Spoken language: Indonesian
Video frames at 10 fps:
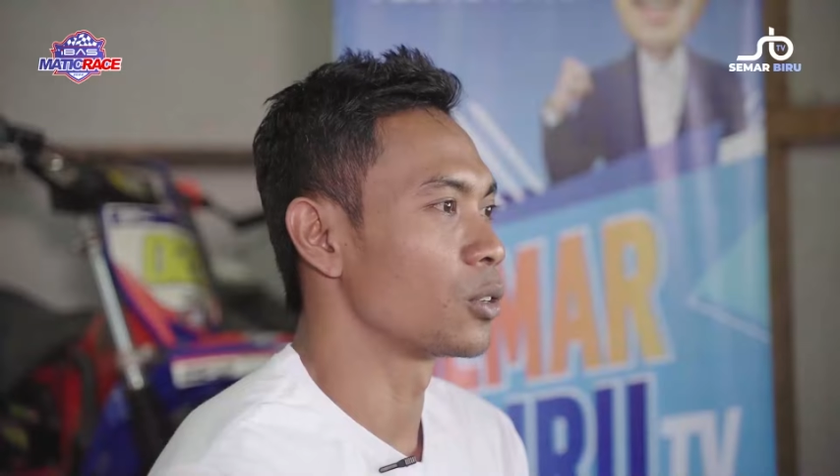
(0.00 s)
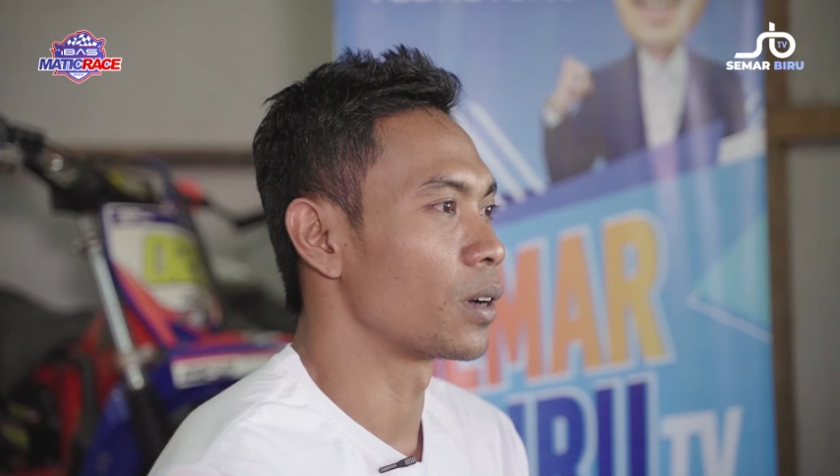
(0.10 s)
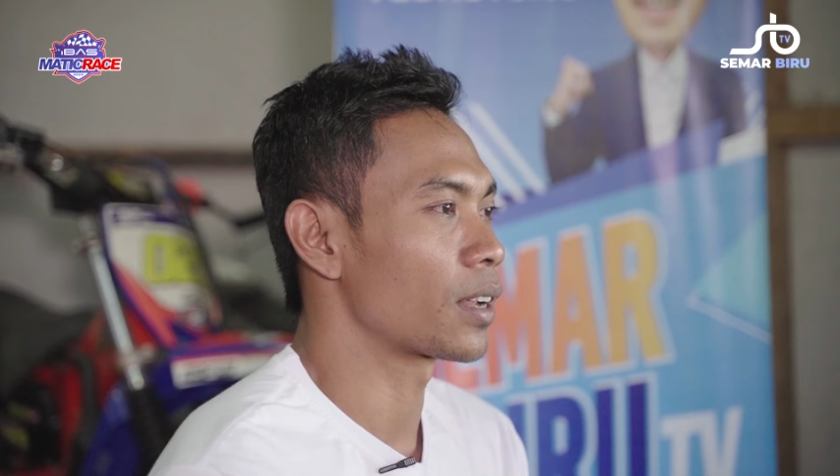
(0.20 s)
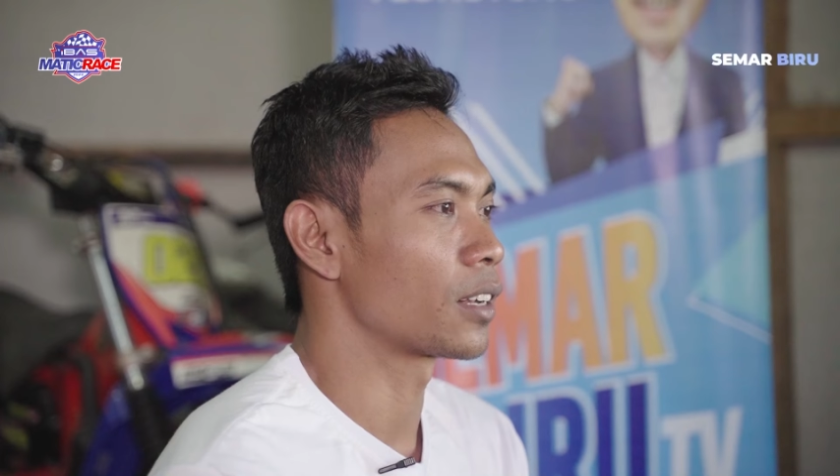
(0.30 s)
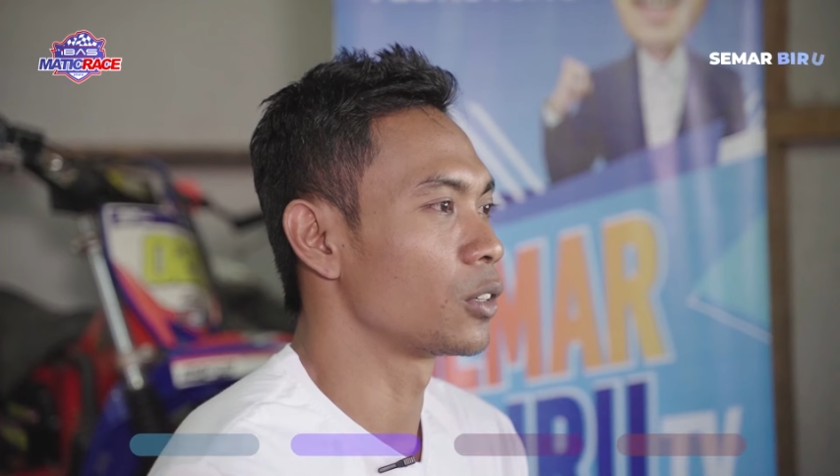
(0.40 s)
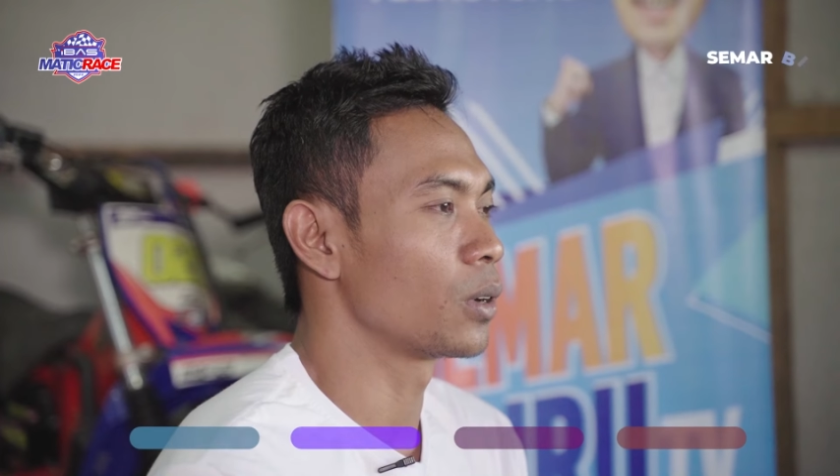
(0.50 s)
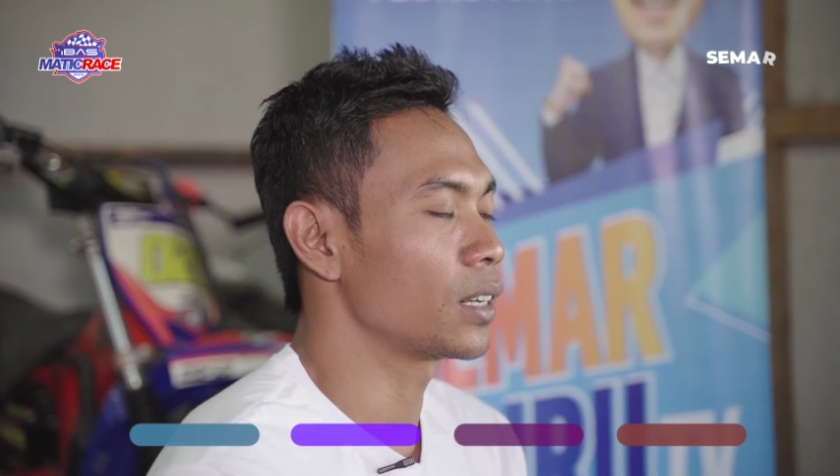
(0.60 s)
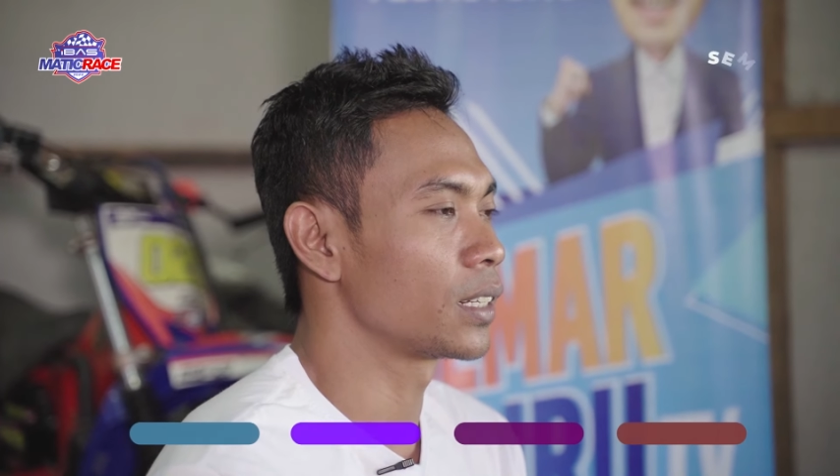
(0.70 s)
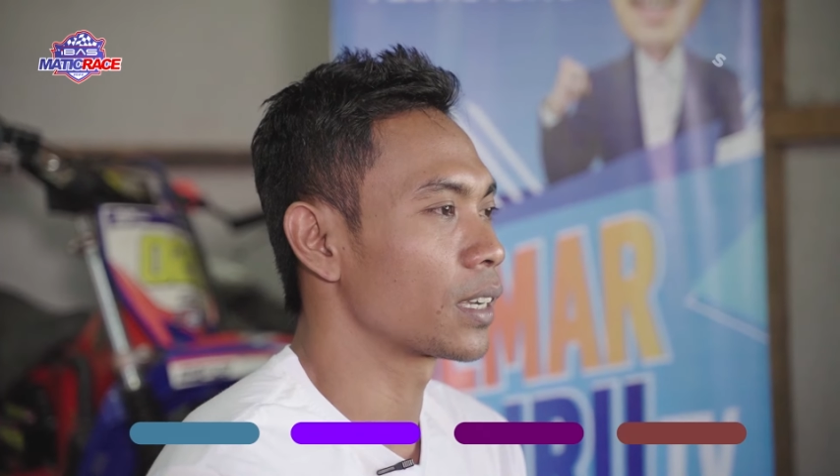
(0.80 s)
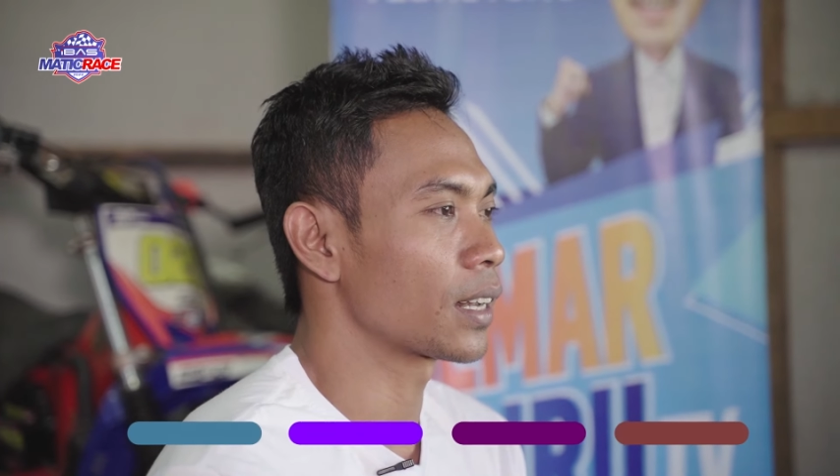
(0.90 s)
juara 2
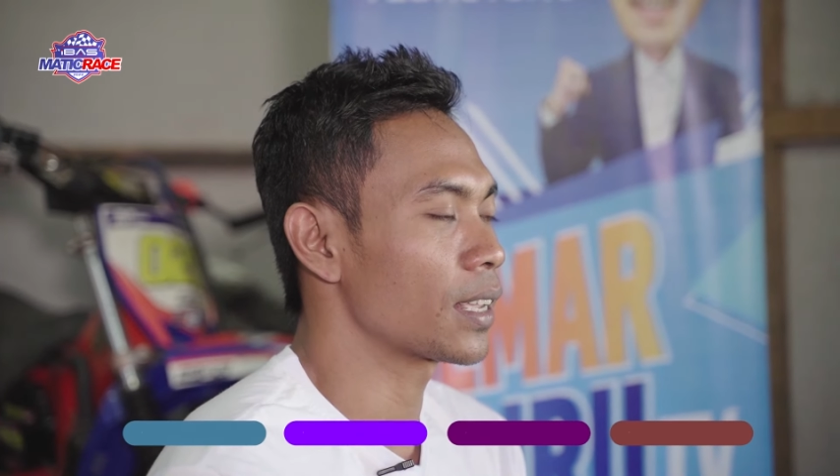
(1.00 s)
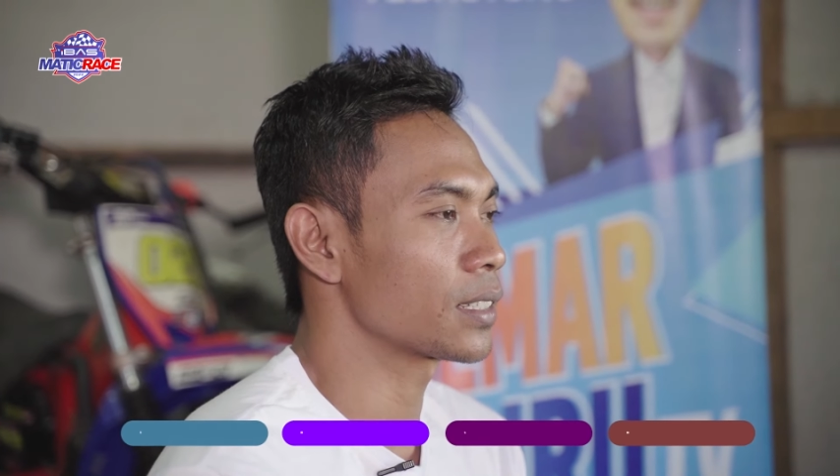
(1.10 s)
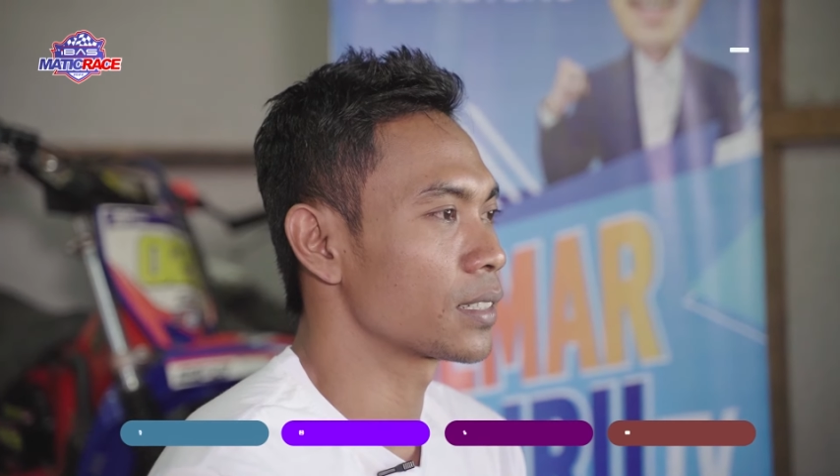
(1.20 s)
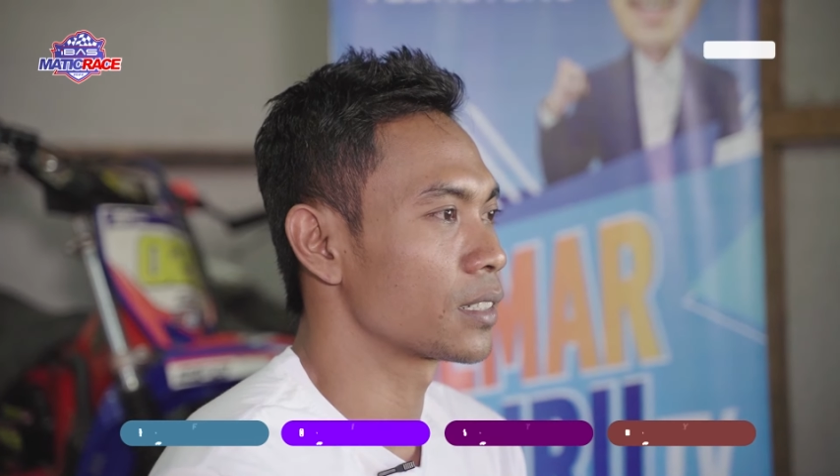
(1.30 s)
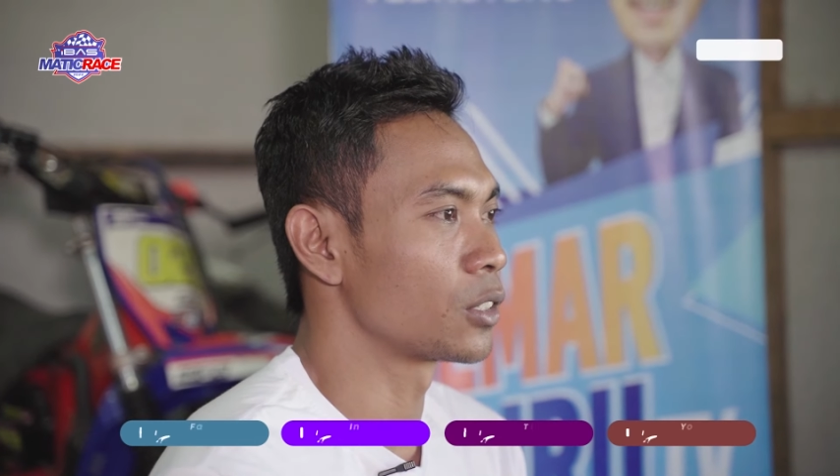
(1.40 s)
di kelas